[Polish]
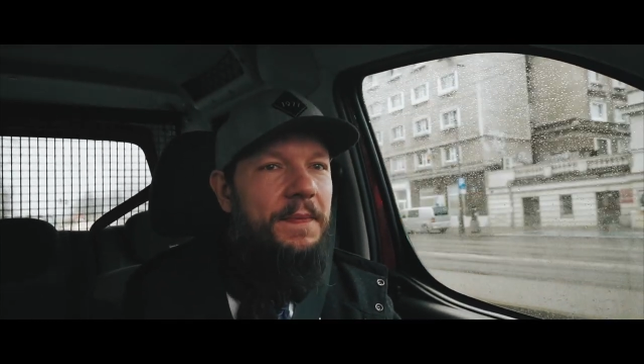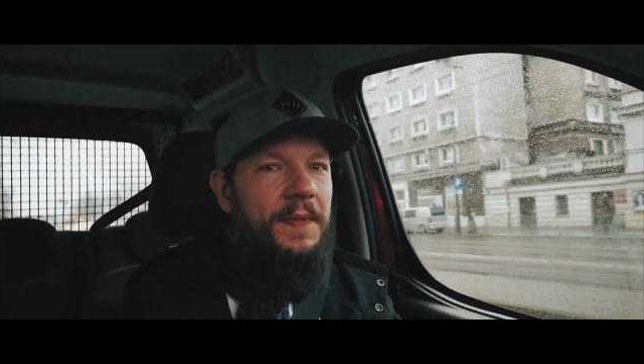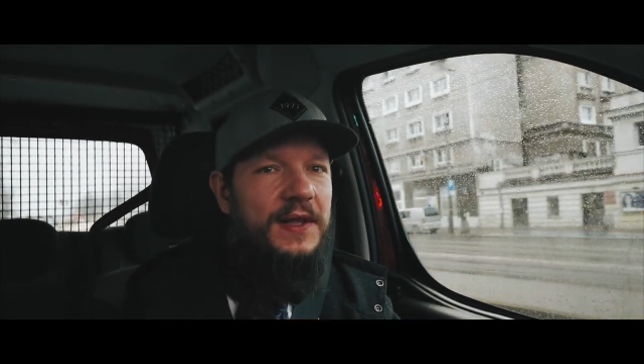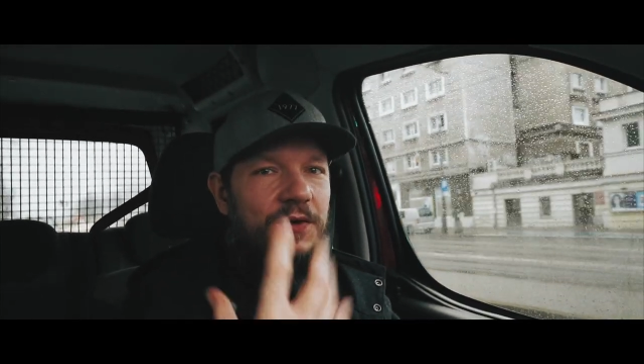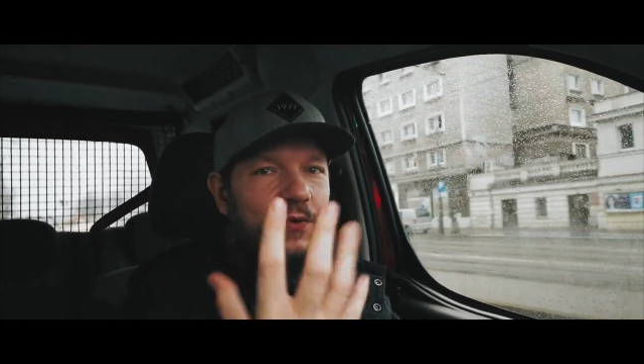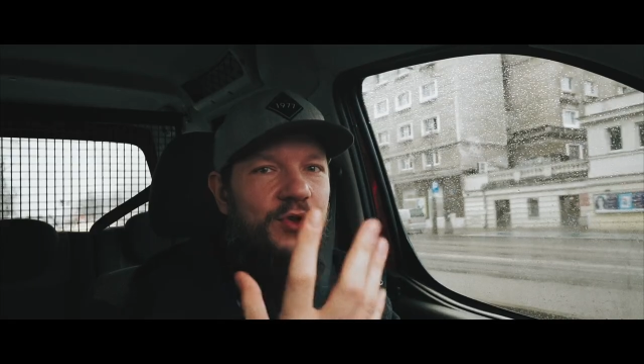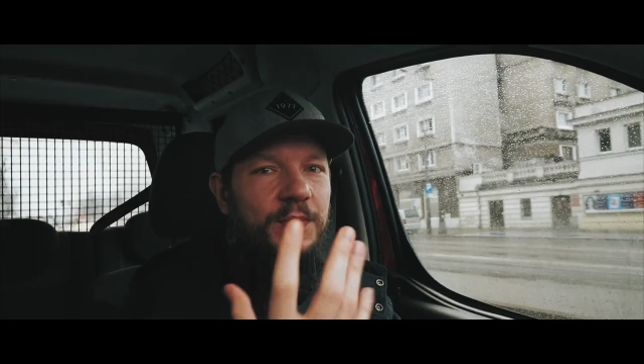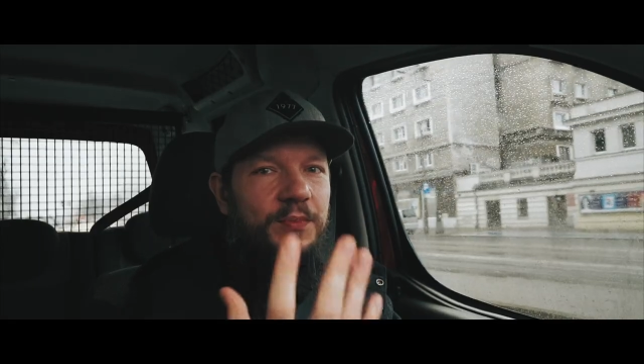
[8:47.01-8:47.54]

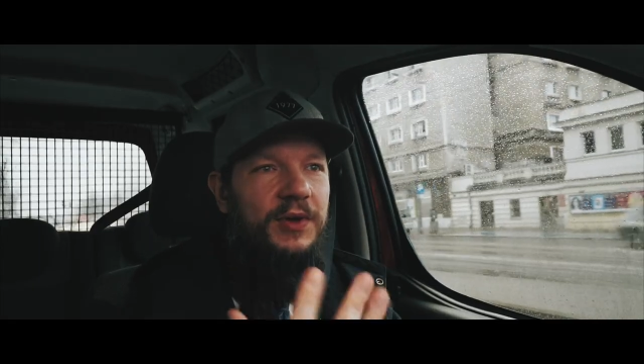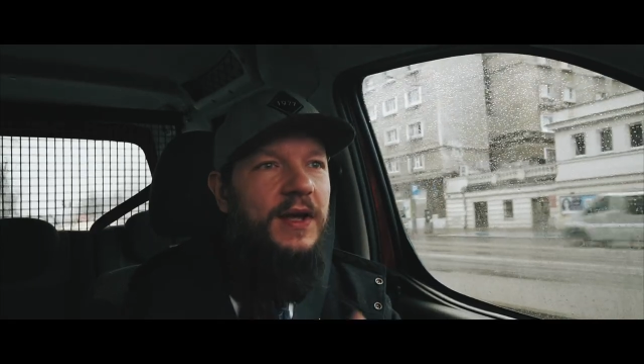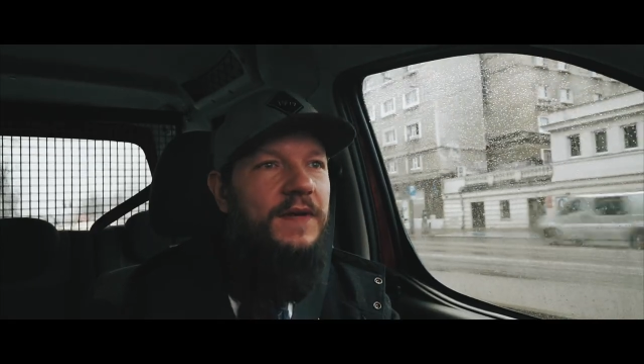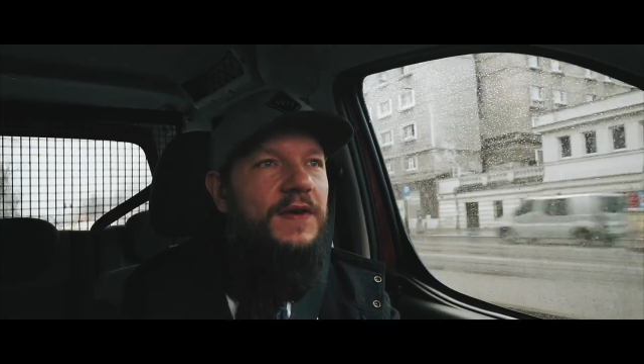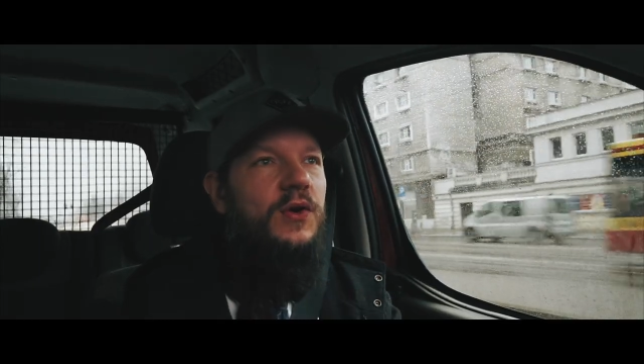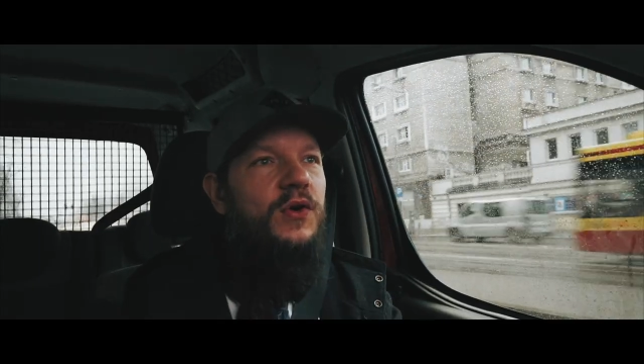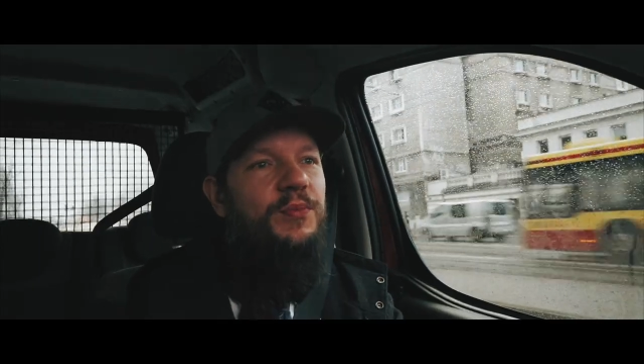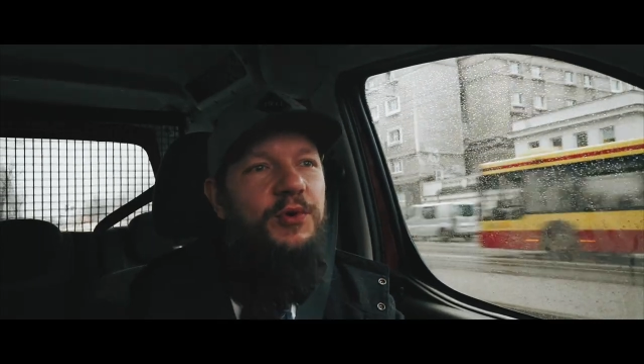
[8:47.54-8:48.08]
będą się
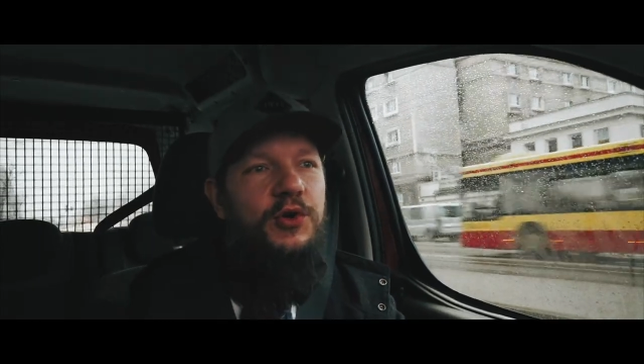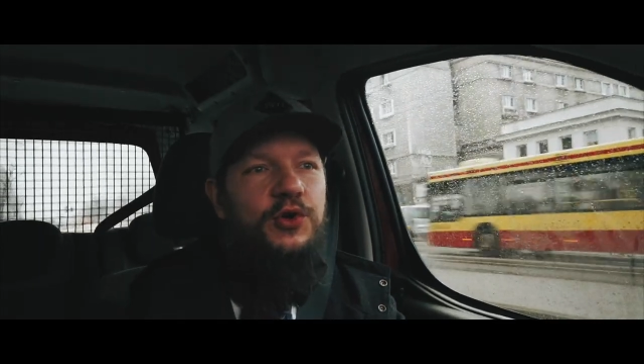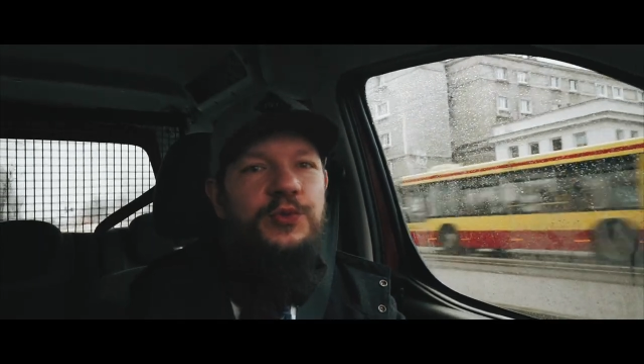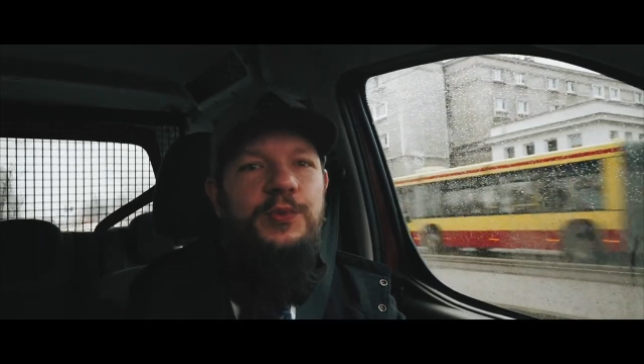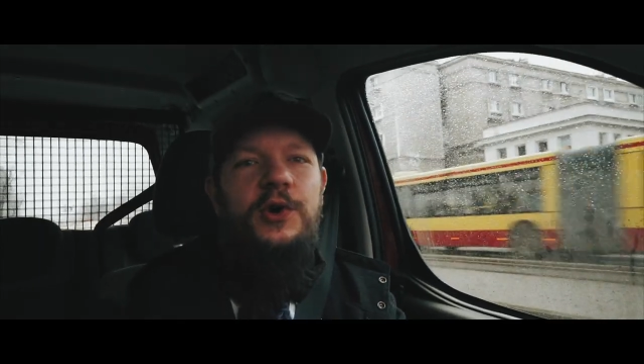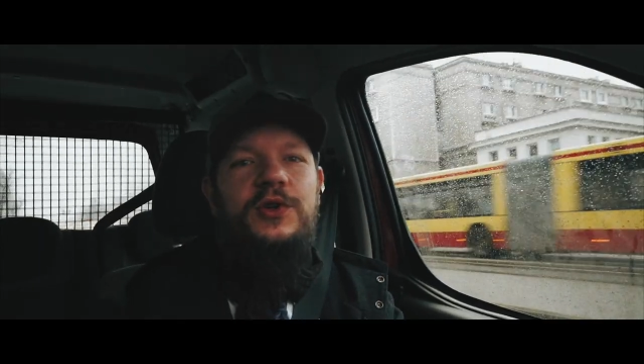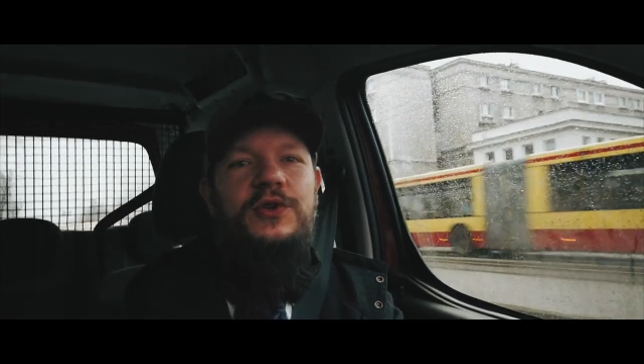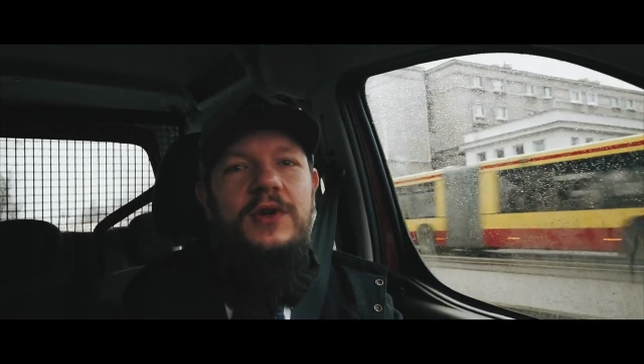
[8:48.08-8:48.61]
pojawiały
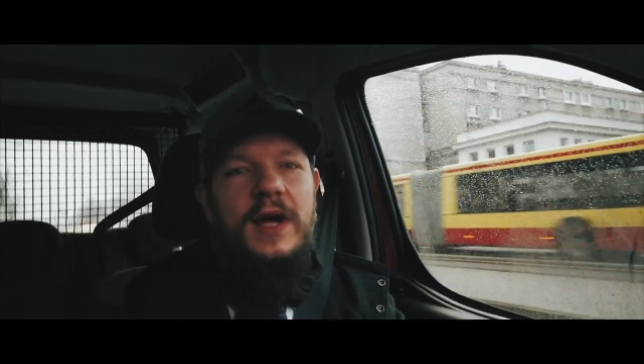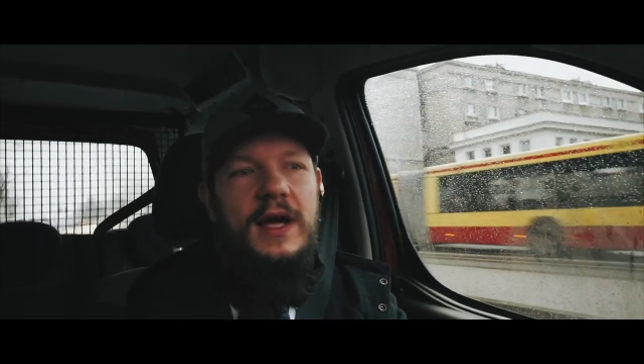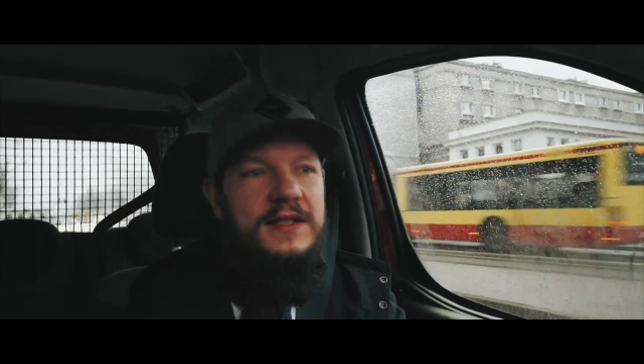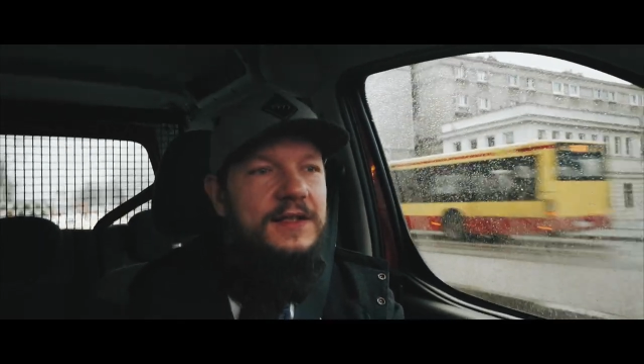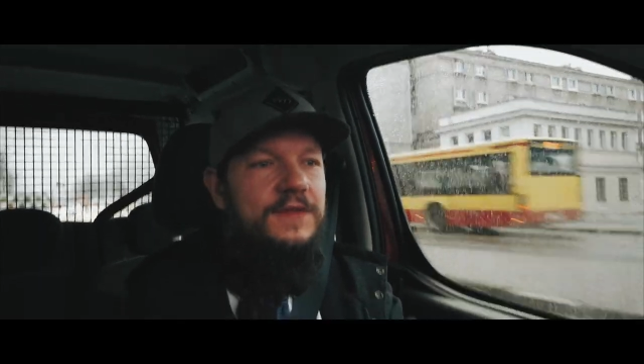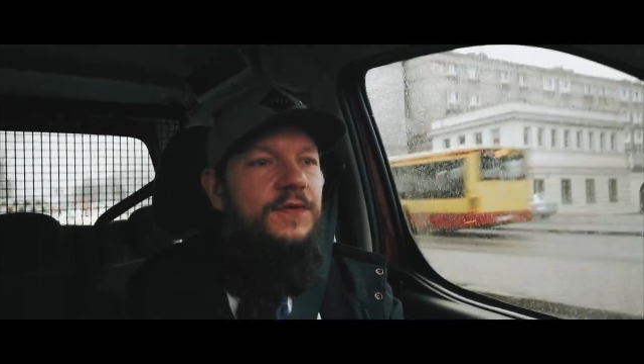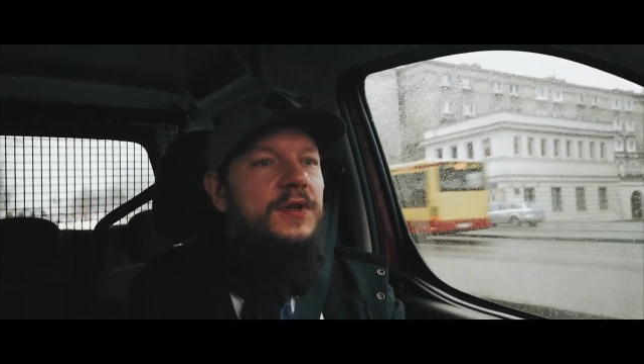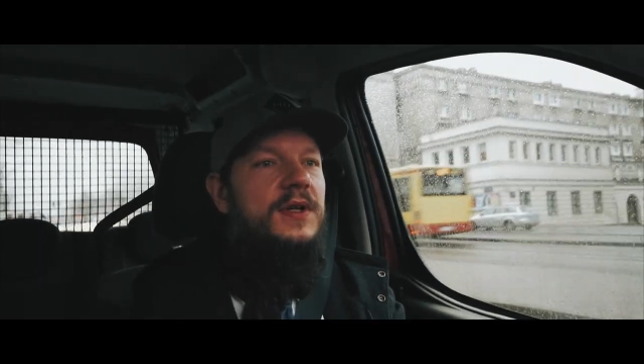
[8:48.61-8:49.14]
prośby o
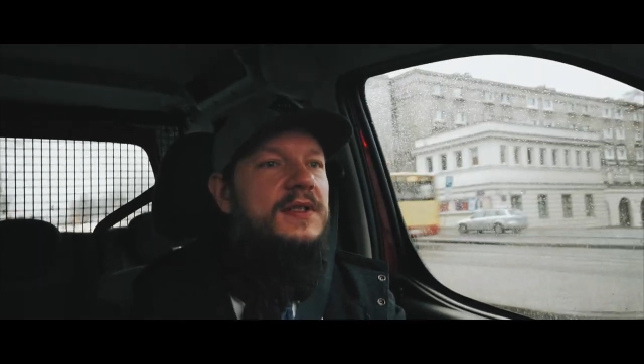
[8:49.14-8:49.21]
doradztwo.